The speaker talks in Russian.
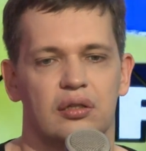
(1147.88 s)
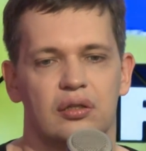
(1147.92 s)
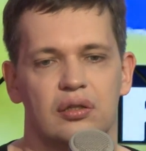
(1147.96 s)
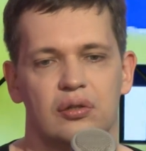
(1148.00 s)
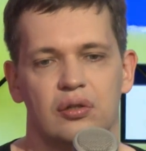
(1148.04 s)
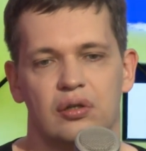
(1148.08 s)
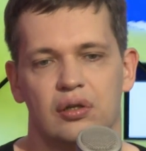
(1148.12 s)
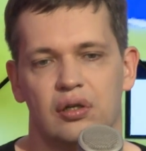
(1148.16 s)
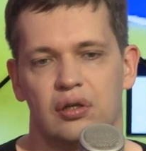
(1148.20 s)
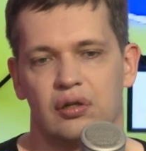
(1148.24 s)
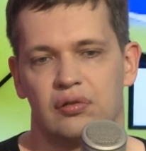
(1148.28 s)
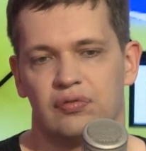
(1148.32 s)

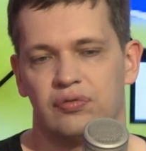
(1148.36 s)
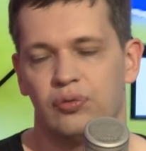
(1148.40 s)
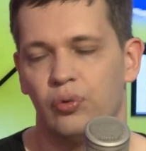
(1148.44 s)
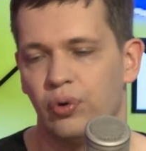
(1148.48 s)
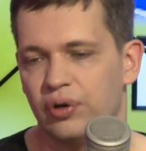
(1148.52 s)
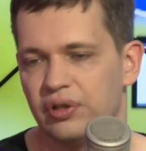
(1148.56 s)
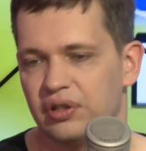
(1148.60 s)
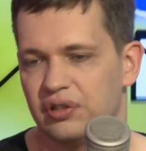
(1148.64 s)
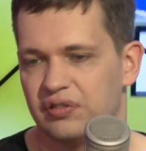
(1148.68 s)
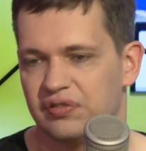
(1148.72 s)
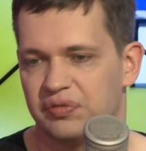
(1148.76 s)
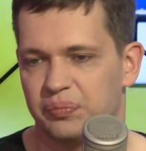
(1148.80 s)
э,
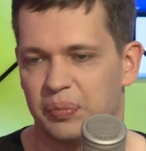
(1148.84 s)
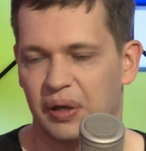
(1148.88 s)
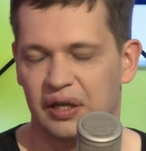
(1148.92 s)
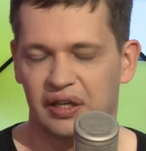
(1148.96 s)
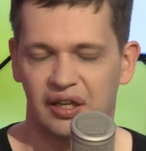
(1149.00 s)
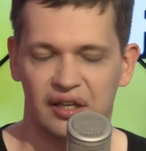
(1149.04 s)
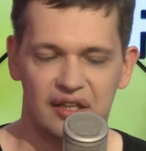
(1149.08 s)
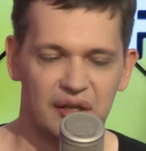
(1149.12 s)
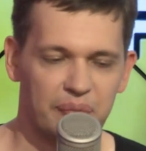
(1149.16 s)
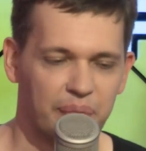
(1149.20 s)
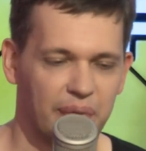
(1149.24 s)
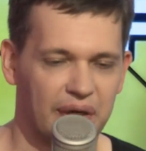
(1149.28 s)
Воинов
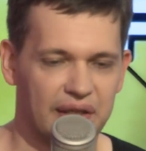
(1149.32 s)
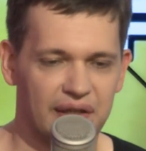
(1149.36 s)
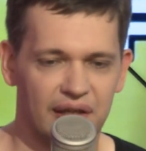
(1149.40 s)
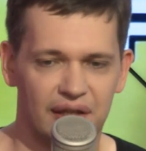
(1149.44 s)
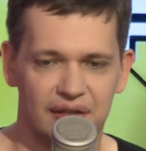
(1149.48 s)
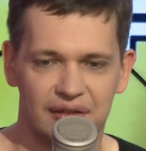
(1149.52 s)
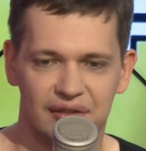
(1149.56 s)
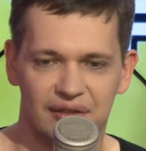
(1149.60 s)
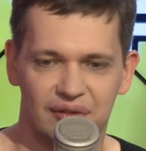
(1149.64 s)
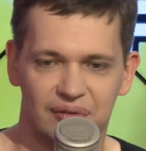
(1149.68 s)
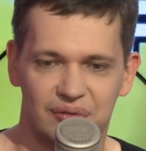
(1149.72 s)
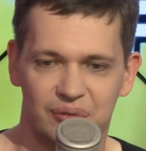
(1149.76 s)
пока
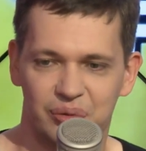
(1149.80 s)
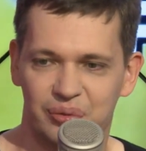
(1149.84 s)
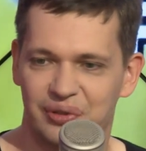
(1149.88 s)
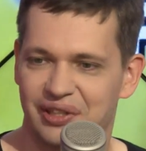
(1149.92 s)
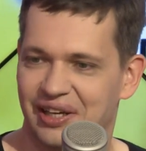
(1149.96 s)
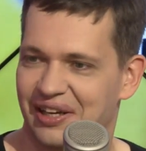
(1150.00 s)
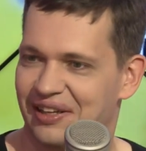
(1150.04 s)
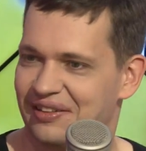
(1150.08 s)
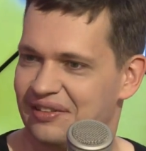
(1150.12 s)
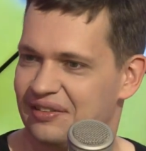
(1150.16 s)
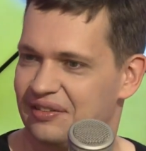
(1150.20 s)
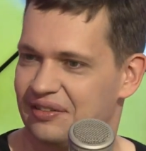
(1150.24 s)
непонятно
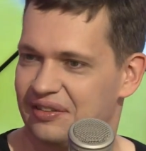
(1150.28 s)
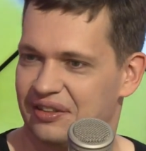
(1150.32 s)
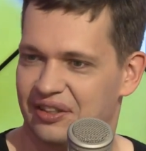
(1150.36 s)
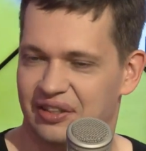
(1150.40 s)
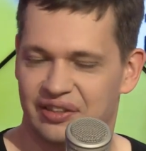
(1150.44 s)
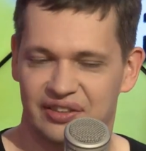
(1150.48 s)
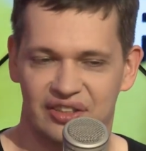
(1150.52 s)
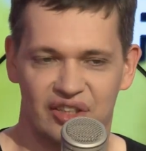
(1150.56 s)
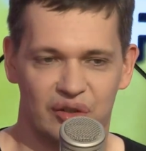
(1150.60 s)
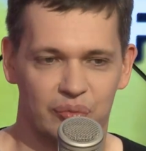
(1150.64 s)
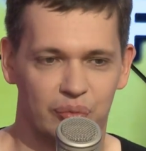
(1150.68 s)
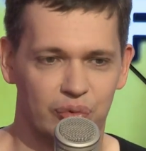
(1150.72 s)
куда и
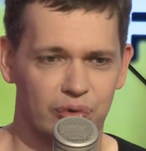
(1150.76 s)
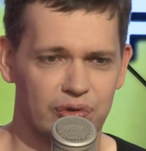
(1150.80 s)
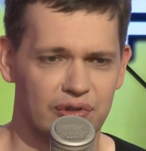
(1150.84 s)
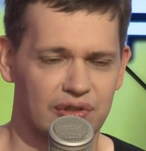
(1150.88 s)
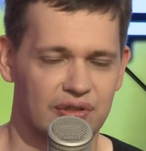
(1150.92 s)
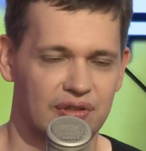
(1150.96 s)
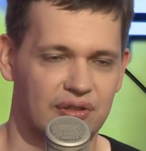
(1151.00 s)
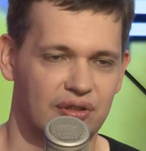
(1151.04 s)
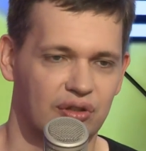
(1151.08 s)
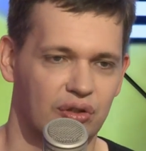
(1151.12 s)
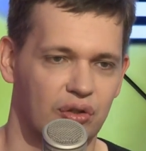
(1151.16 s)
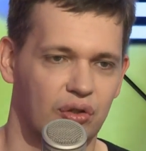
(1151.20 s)
где
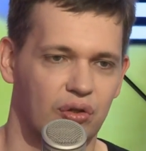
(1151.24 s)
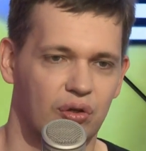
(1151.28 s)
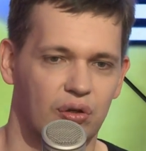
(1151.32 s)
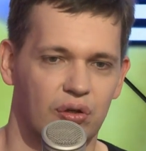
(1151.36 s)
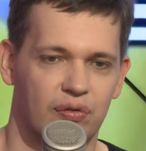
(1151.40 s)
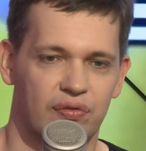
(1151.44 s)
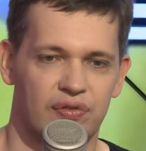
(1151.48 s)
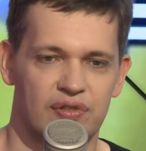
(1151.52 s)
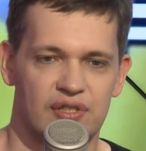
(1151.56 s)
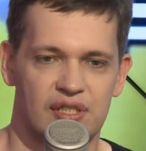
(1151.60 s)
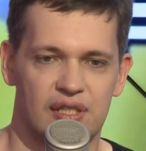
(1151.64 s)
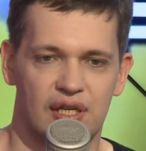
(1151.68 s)
будет,
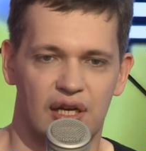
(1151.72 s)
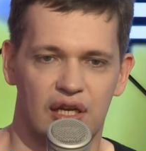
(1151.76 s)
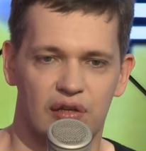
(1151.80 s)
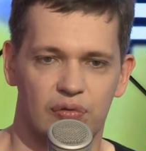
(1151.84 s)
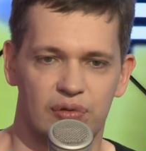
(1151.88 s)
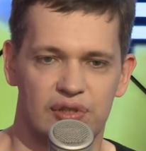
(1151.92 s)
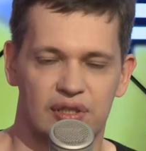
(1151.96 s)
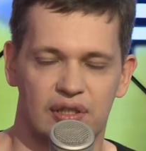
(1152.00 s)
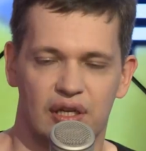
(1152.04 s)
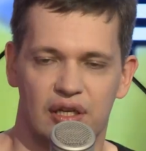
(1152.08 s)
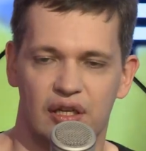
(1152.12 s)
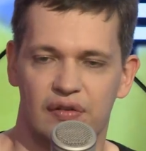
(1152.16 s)
но в Sky
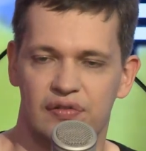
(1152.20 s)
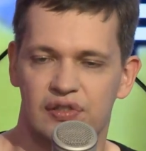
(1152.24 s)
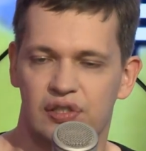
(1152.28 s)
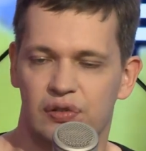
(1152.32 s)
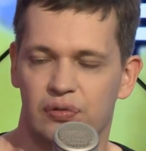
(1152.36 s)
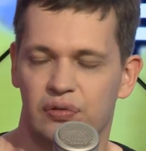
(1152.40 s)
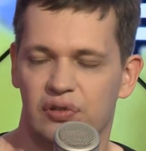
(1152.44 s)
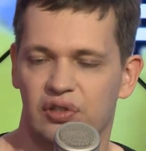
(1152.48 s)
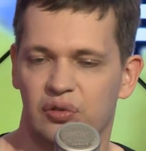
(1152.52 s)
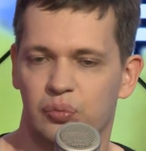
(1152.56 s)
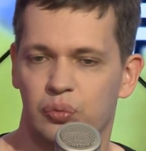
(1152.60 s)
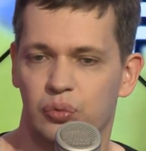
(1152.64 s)
его, скорее
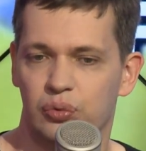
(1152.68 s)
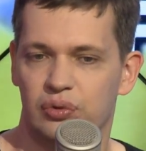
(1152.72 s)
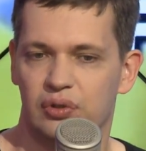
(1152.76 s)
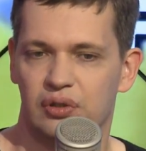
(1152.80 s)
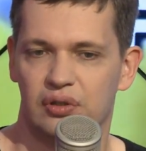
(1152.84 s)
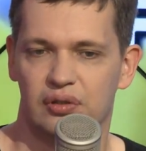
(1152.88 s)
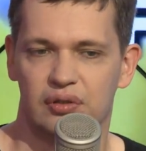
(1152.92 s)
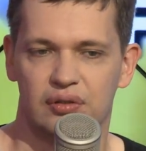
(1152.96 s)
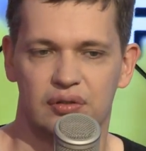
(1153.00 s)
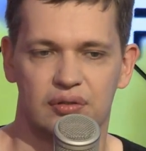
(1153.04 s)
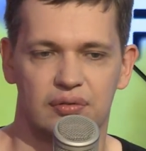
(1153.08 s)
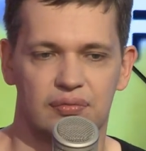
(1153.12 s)
всего, не
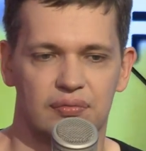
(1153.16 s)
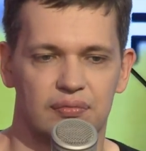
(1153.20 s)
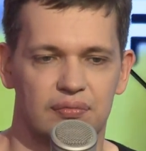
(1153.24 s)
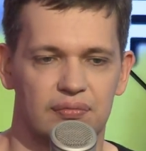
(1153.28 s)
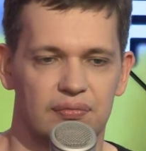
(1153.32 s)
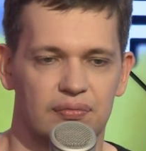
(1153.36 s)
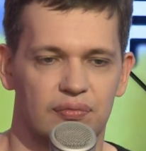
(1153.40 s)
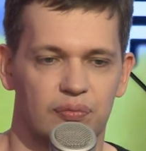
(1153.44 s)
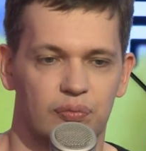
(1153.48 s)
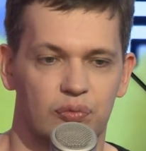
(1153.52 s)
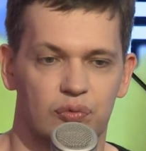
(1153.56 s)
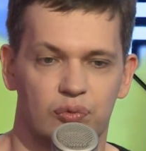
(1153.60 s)
будет.
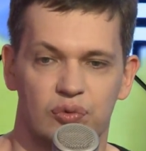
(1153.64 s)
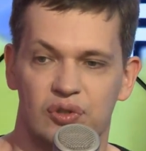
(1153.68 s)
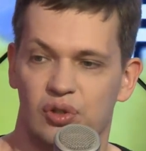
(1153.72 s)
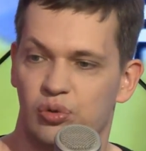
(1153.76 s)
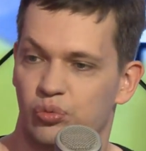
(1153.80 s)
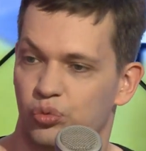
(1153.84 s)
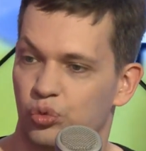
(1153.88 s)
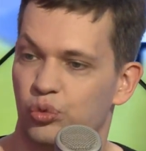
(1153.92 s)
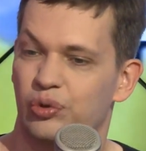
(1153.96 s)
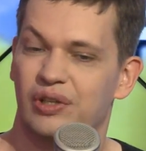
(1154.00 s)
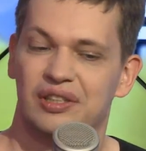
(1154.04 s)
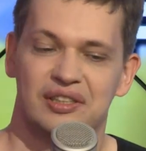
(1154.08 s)

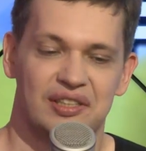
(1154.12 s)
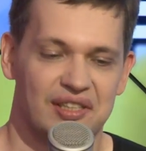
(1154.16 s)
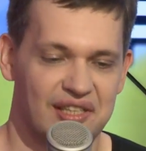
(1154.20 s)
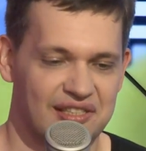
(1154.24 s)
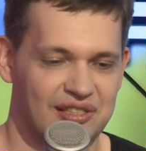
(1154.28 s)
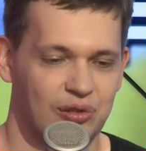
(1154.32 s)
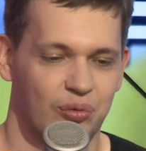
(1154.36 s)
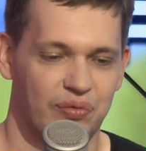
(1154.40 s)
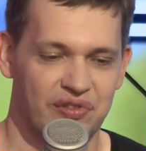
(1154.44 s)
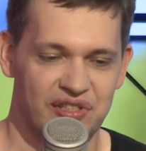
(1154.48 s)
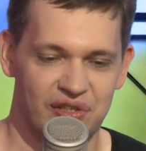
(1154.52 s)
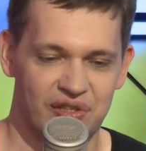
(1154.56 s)
Ну, это если он в